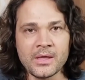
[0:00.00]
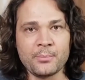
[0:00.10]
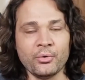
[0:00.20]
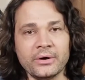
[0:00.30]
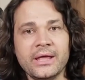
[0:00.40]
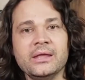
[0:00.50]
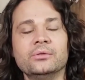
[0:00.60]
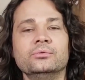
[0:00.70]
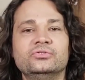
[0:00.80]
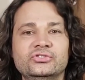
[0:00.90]
Porém,
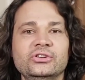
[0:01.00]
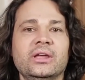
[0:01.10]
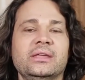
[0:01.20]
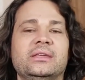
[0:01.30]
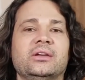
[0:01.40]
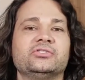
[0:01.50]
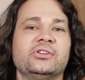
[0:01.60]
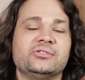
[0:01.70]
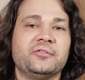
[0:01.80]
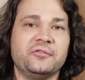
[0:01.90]
no dia em que a
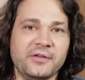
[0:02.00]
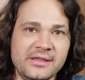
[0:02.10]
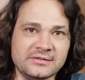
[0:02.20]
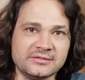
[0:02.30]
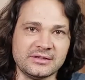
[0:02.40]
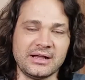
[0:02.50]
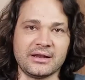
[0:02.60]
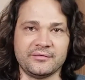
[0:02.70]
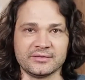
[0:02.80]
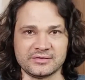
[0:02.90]
gente fez a
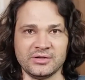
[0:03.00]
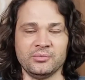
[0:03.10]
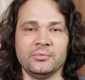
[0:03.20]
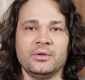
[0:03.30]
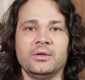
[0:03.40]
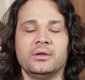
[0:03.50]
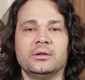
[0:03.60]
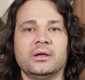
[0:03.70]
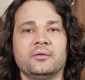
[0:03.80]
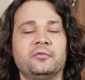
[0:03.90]
gravação,
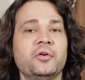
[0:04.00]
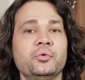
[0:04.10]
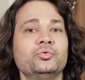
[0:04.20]
né, foi num